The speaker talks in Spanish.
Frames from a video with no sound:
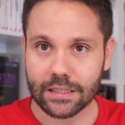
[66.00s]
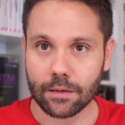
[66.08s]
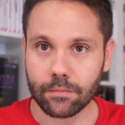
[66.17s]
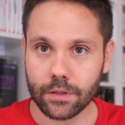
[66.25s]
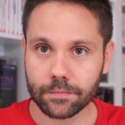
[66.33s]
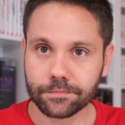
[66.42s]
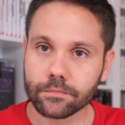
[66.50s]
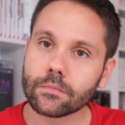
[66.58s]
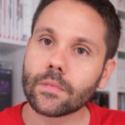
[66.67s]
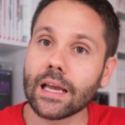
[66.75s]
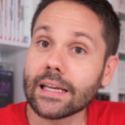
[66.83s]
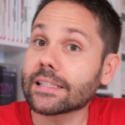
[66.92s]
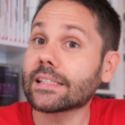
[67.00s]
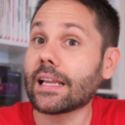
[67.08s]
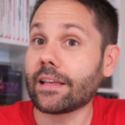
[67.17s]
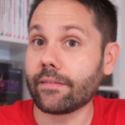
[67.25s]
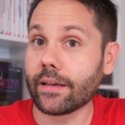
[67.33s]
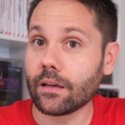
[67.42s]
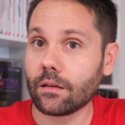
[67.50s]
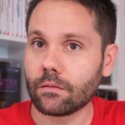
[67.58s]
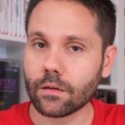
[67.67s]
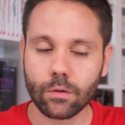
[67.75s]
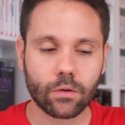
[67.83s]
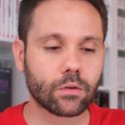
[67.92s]
calma. Esa es la idea,
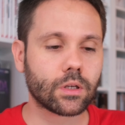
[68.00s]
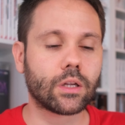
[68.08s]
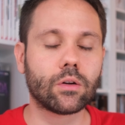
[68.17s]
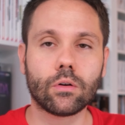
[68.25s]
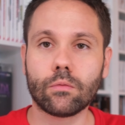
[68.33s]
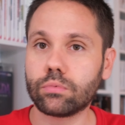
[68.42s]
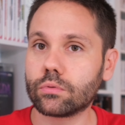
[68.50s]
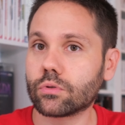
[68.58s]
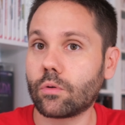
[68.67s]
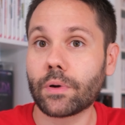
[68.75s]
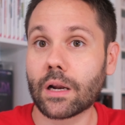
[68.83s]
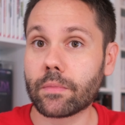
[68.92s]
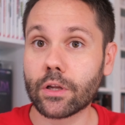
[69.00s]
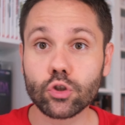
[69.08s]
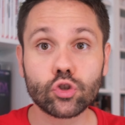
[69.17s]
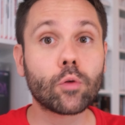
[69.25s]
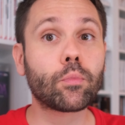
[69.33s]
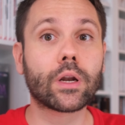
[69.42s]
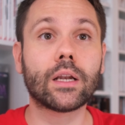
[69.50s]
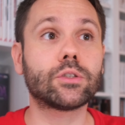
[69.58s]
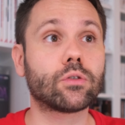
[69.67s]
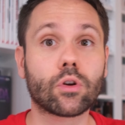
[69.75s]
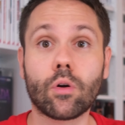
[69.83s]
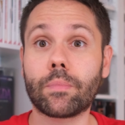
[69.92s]
¿de acuerdo? Quiero pues, comprar menos, no por el
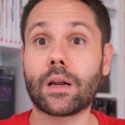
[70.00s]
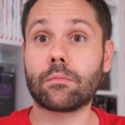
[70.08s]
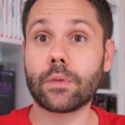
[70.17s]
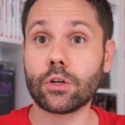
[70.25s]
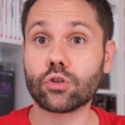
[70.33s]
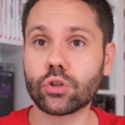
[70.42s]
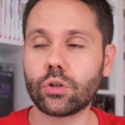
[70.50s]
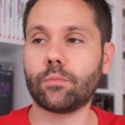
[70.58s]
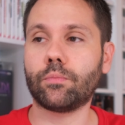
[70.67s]
hecho de comprar menos, sino